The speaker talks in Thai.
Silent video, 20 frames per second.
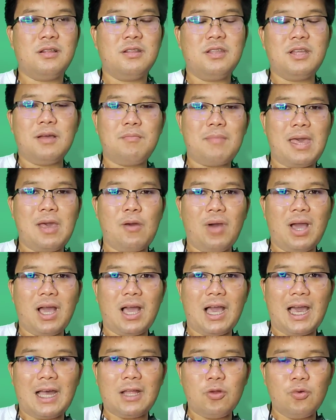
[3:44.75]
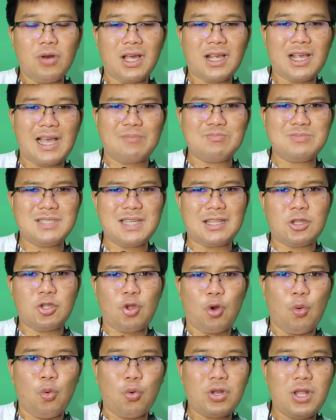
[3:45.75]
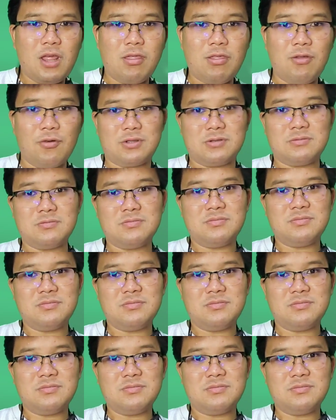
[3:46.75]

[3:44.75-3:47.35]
ถึงแม้ว่าค่าธุรกรรมจะถูกที่สุด